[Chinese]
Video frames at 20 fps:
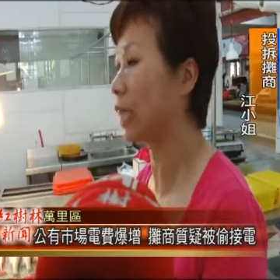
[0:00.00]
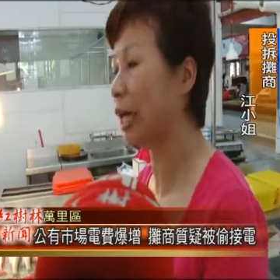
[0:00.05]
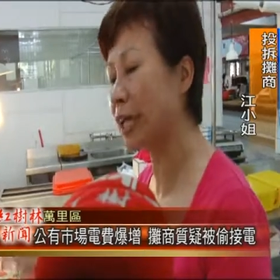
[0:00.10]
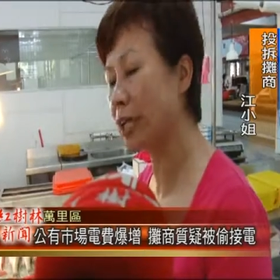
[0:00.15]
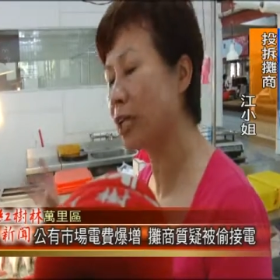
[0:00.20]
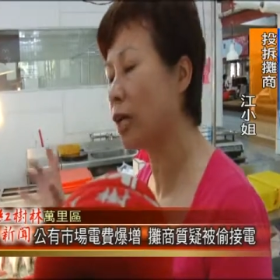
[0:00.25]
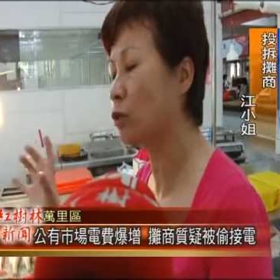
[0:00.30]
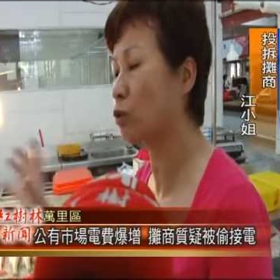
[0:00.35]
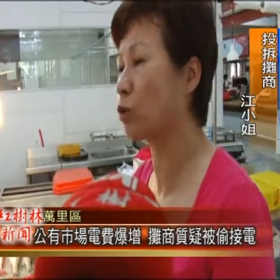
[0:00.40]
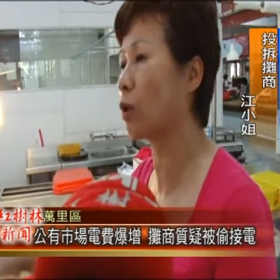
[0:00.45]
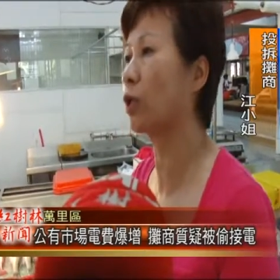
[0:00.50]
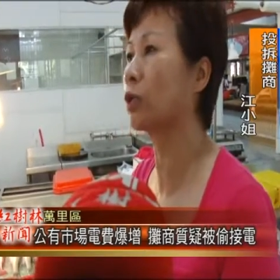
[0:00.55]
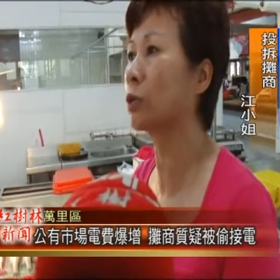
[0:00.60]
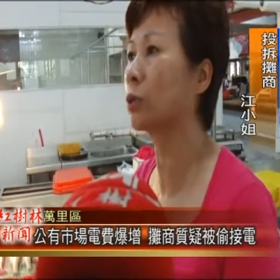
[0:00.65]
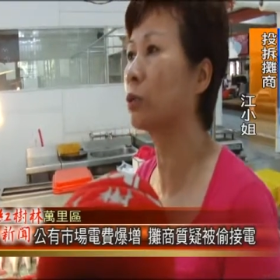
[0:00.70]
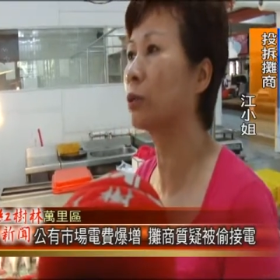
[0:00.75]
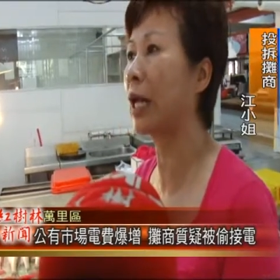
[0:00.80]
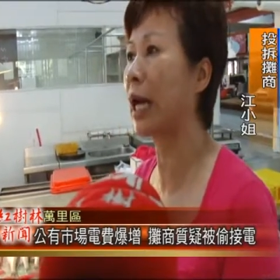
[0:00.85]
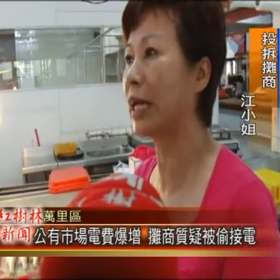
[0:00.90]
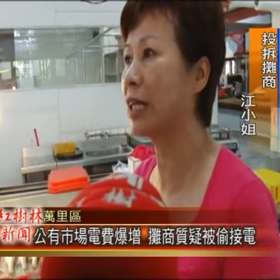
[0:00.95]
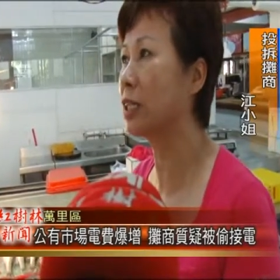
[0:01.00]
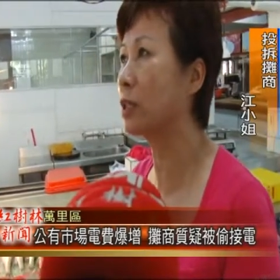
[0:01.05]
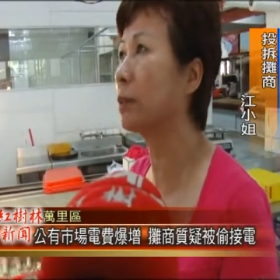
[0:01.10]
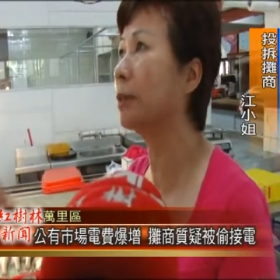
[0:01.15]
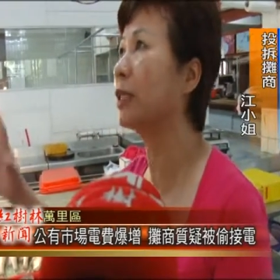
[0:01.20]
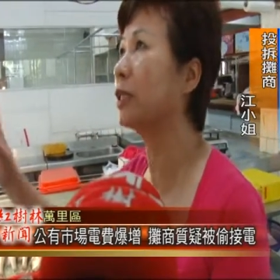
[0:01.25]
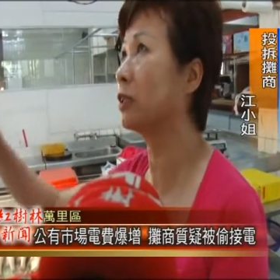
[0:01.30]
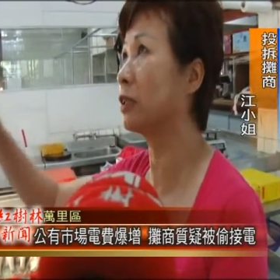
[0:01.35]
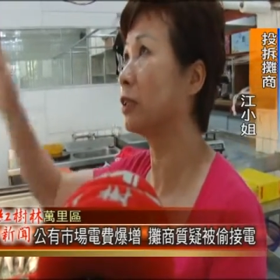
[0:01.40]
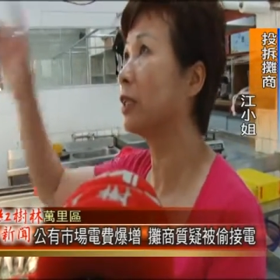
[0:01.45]
他要抓出来。伊即
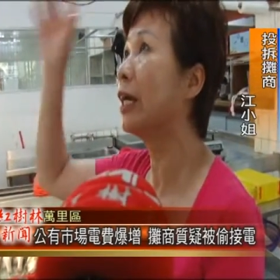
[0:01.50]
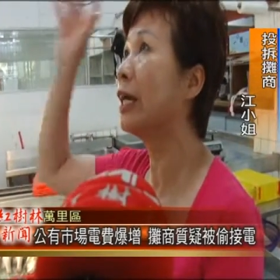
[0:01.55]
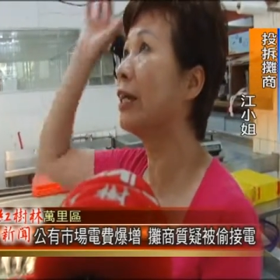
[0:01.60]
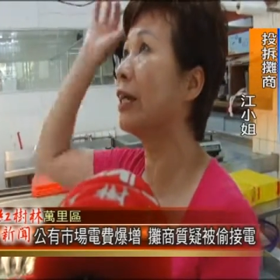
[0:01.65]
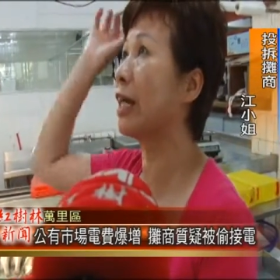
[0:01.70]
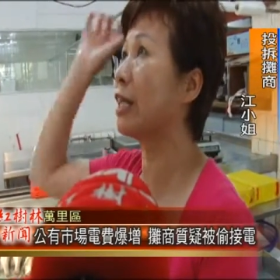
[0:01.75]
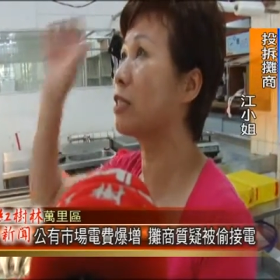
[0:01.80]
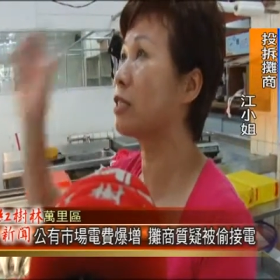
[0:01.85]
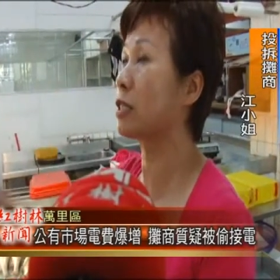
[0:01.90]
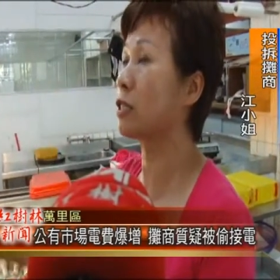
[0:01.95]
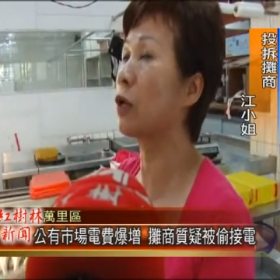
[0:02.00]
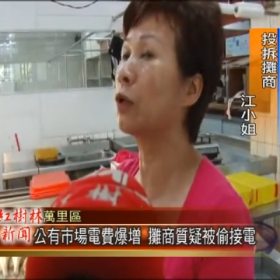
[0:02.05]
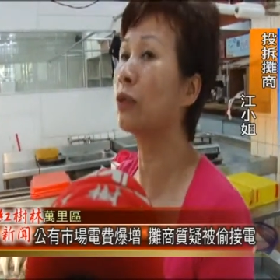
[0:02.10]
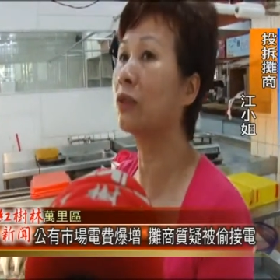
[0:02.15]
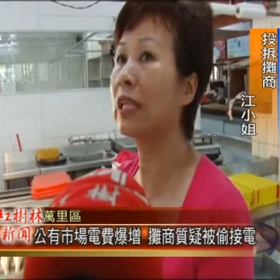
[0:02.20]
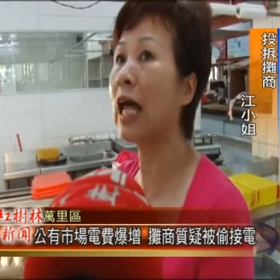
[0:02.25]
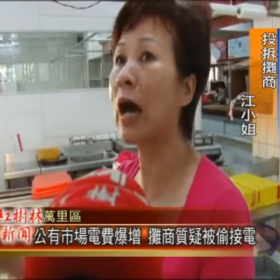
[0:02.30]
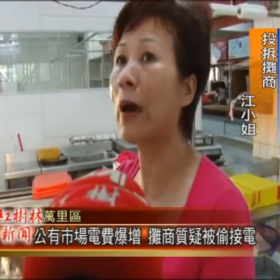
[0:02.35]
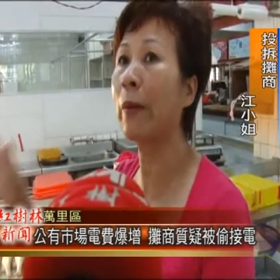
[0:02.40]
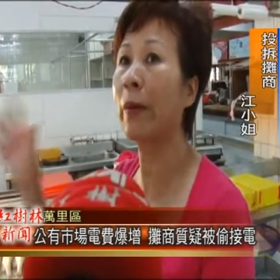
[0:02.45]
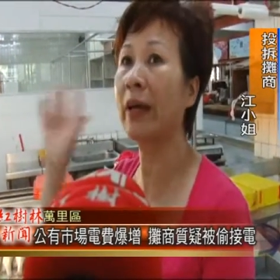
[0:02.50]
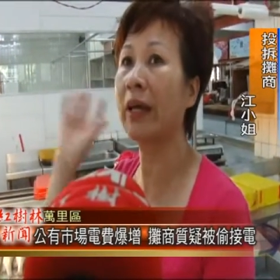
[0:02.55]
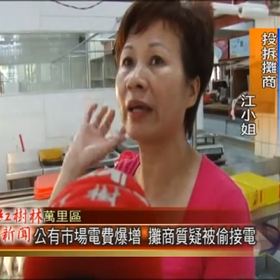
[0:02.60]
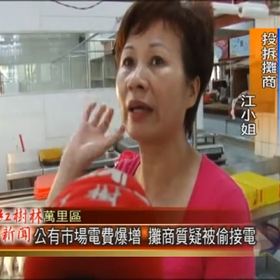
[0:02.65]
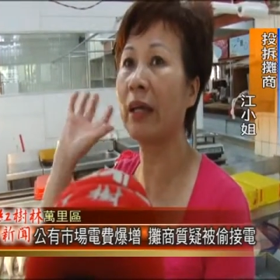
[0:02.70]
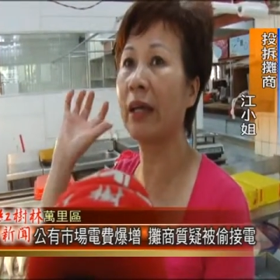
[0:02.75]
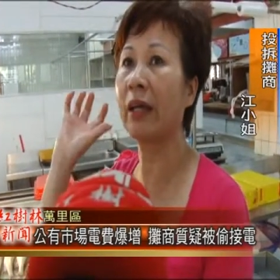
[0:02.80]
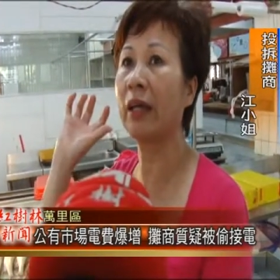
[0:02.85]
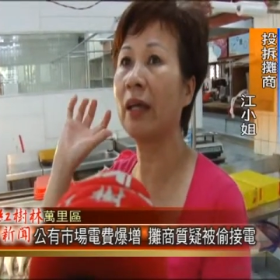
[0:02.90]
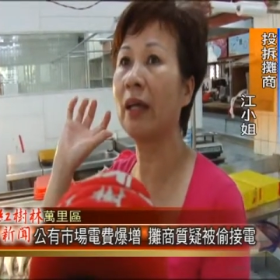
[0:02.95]
马就是连走道
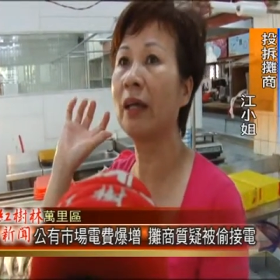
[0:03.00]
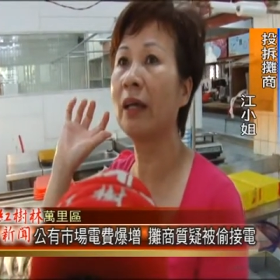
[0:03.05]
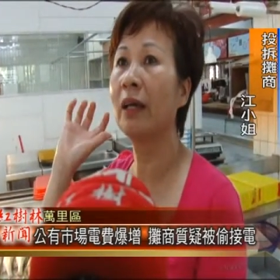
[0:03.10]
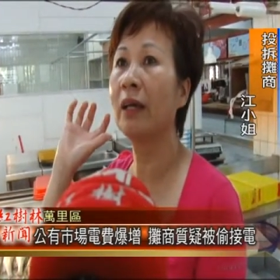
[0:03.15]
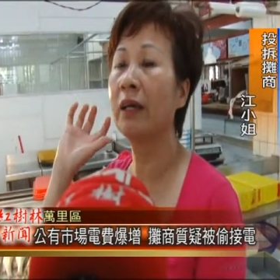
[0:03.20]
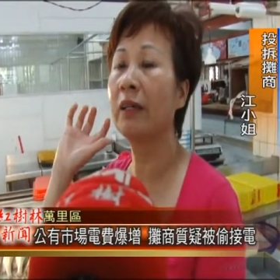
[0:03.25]
的，